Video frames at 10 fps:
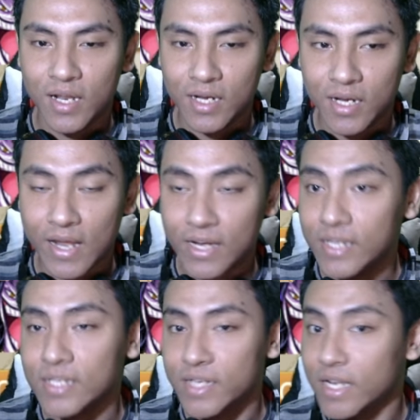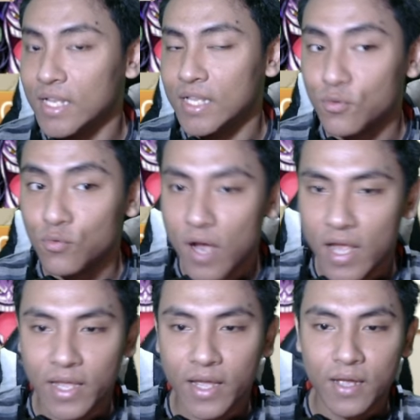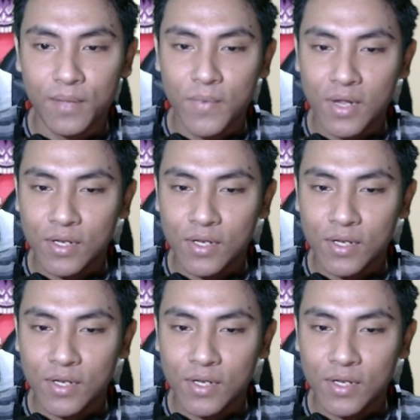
nah, ini skill 2 ya